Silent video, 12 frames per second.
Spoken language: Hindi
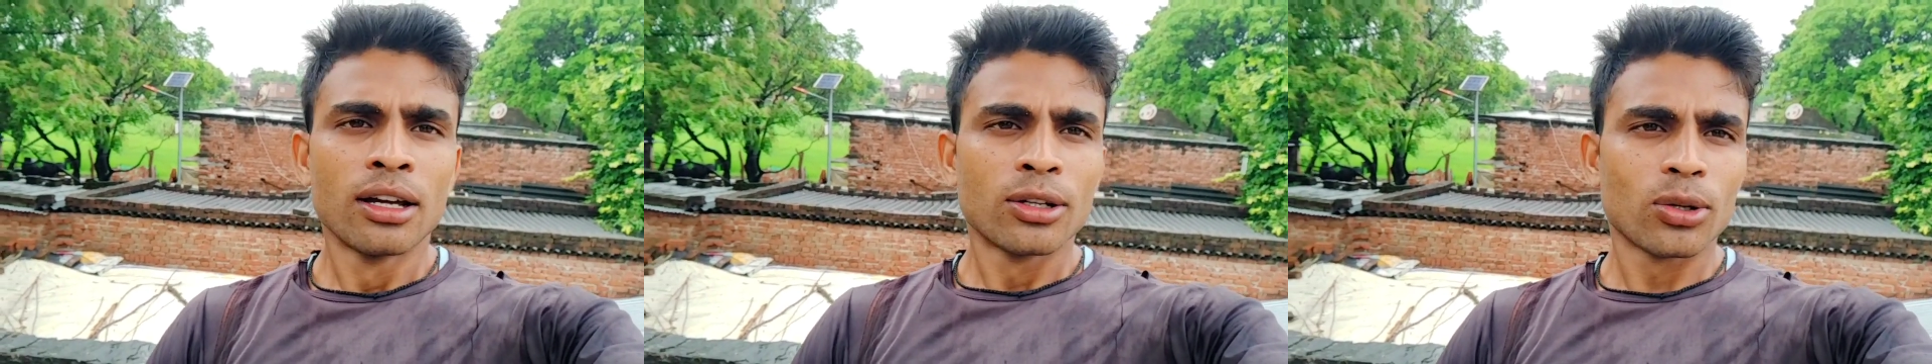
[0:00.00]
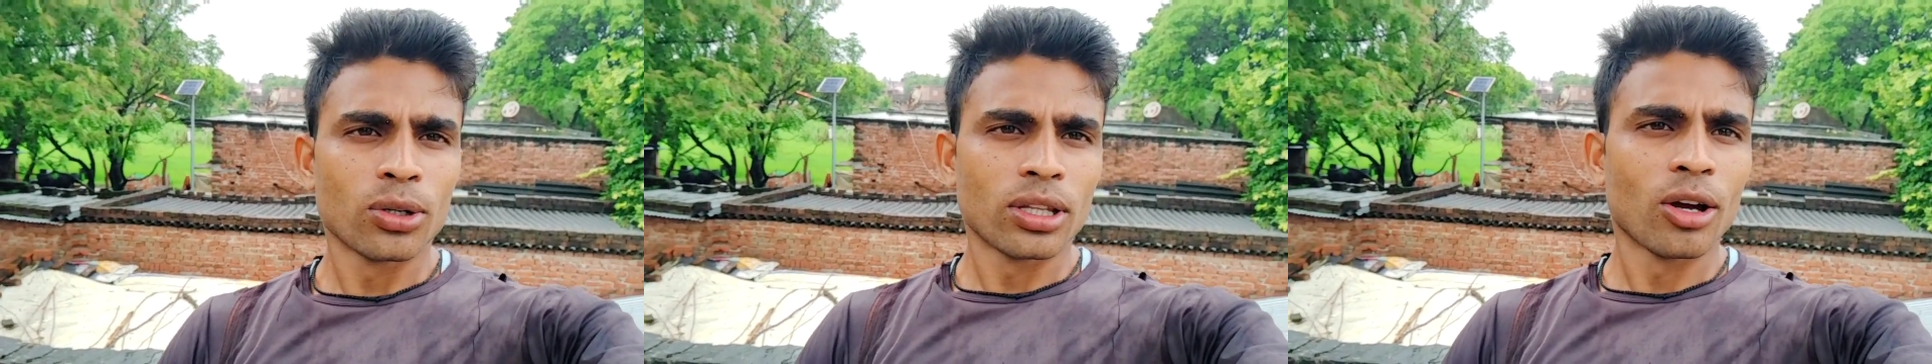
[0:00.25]

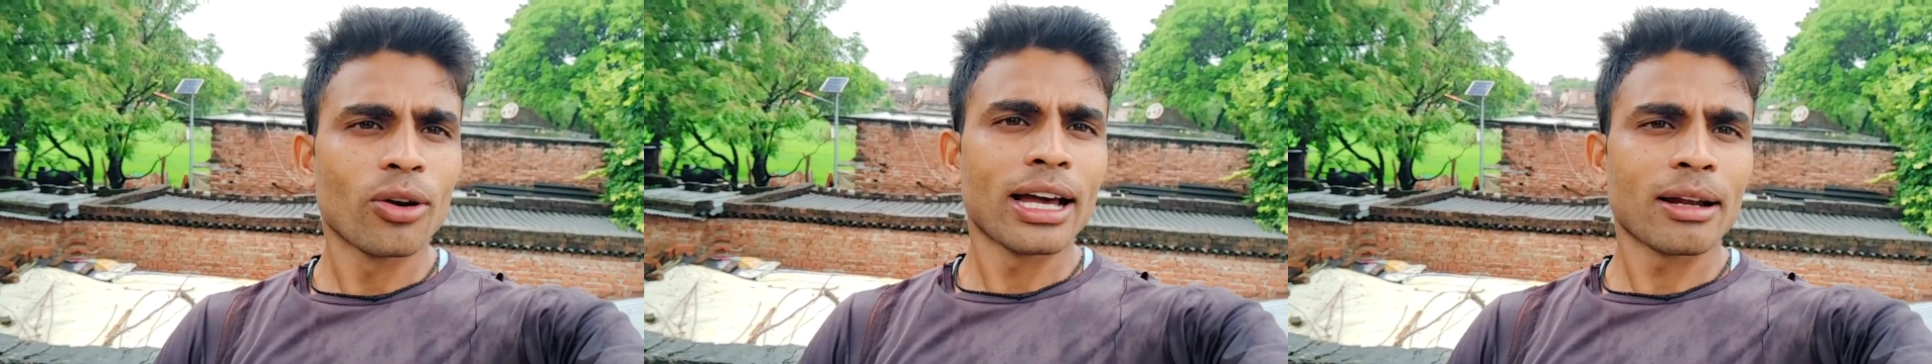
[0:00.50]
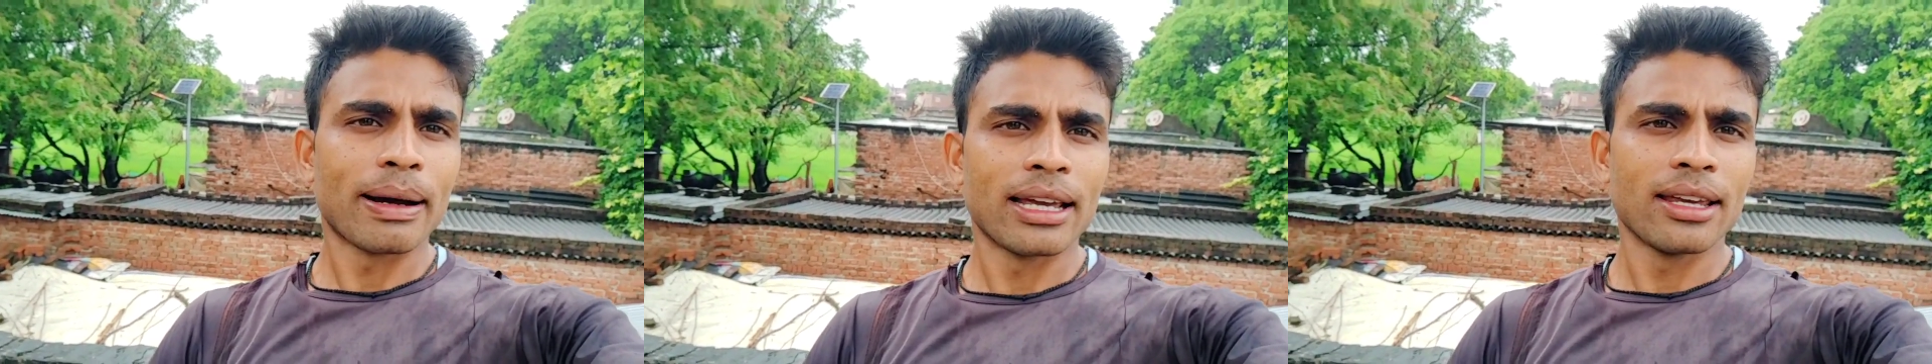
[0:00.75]
तो देखो यार
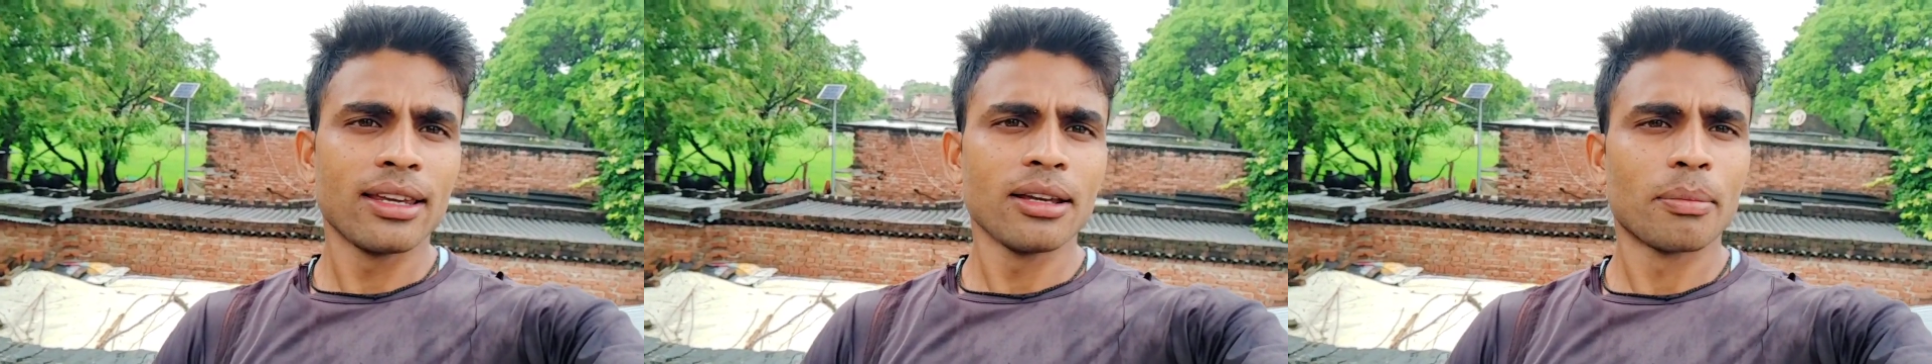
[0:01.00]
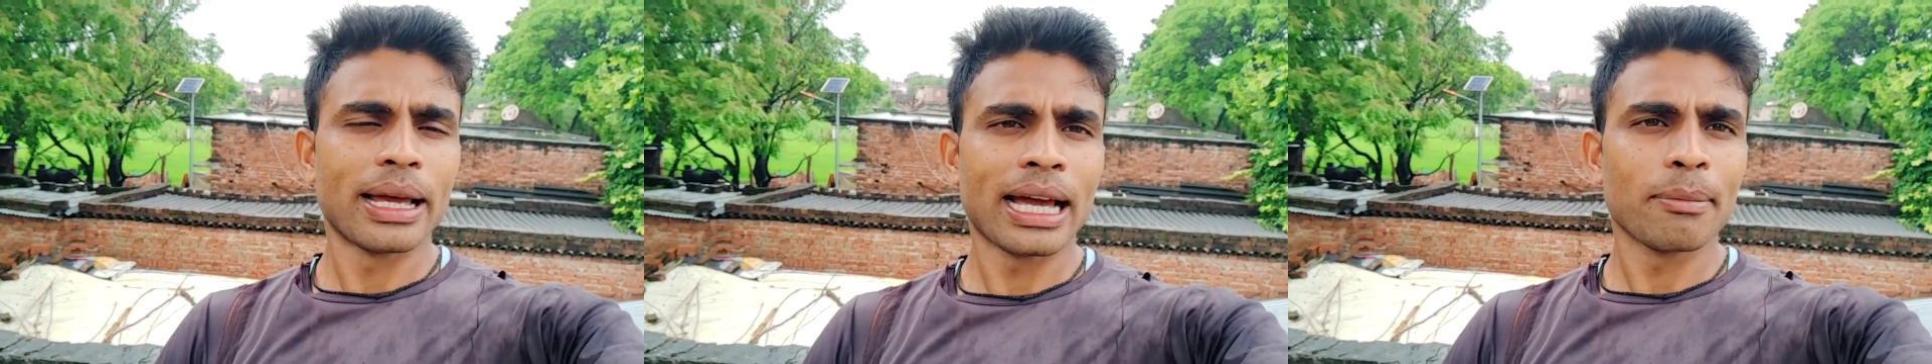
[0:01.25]
भाई
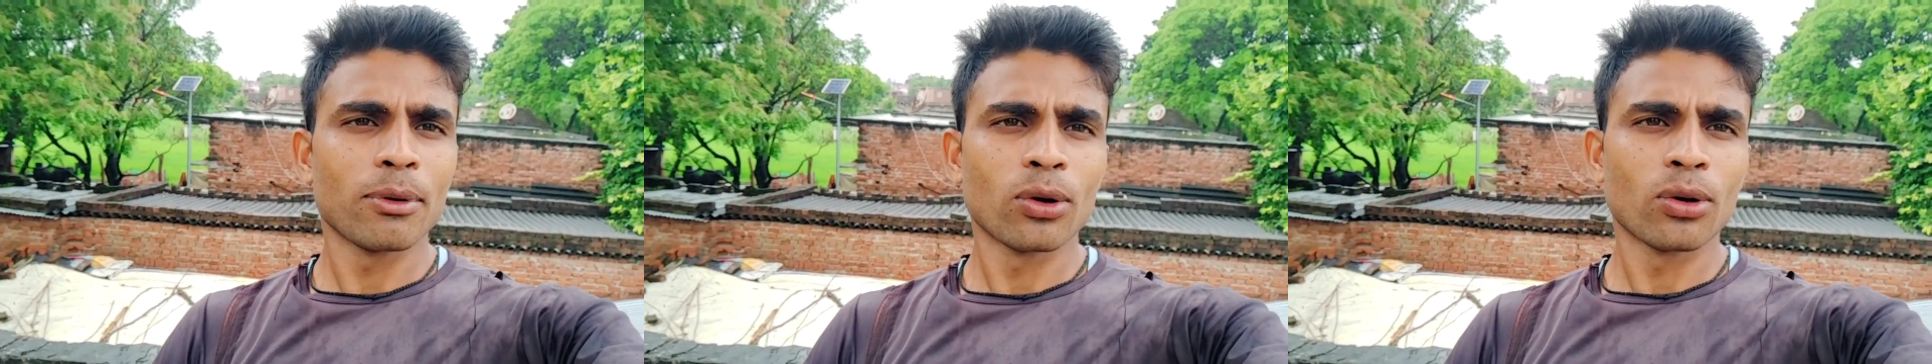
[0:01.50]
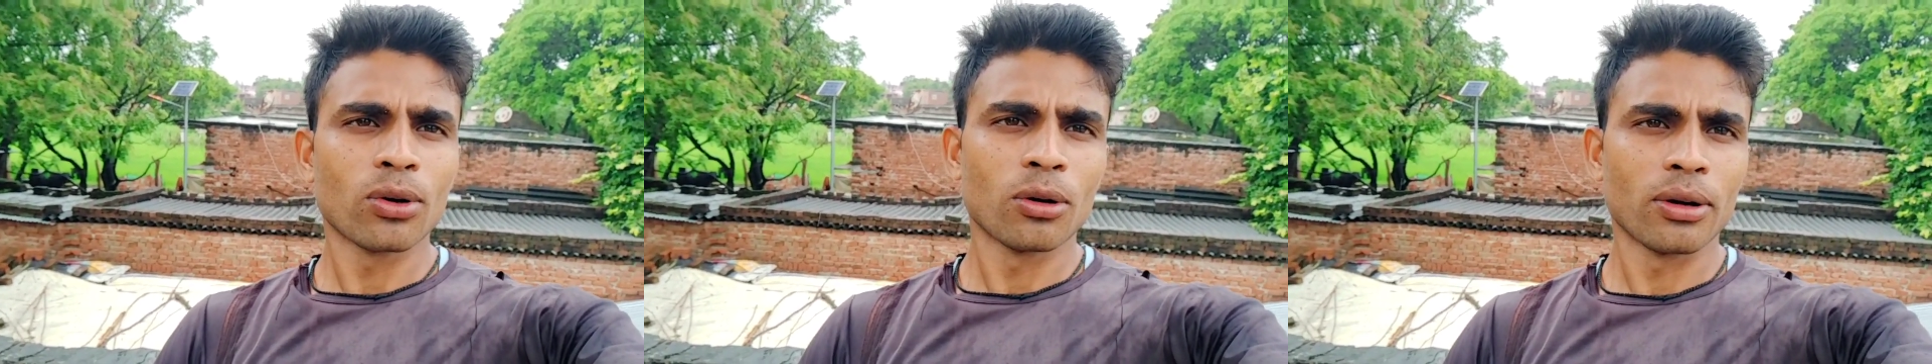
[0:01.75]
मैं आप लोगों
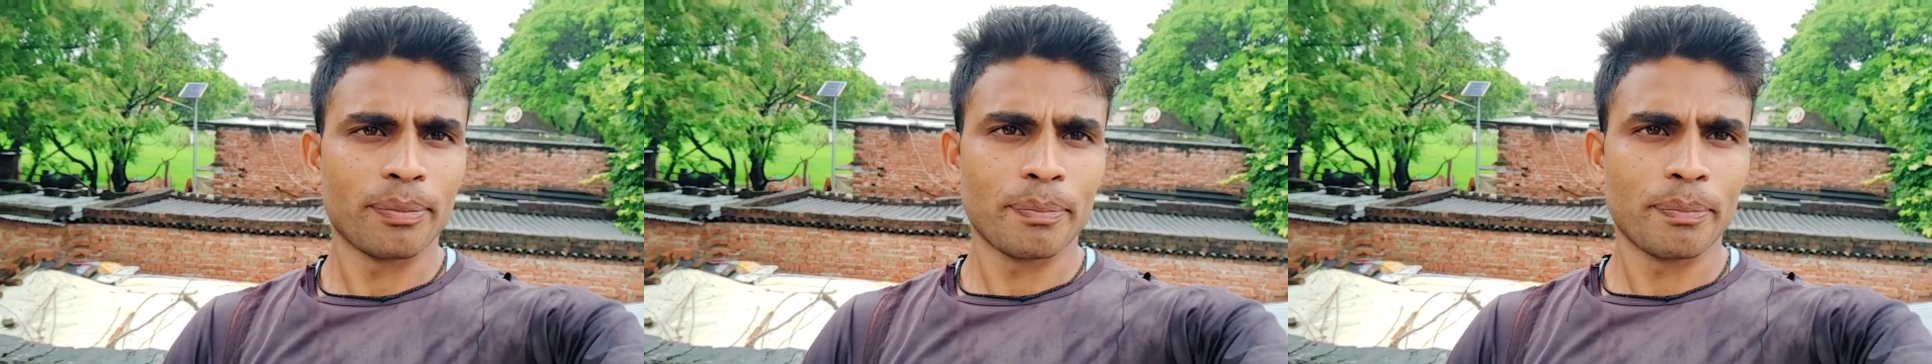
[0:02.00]
को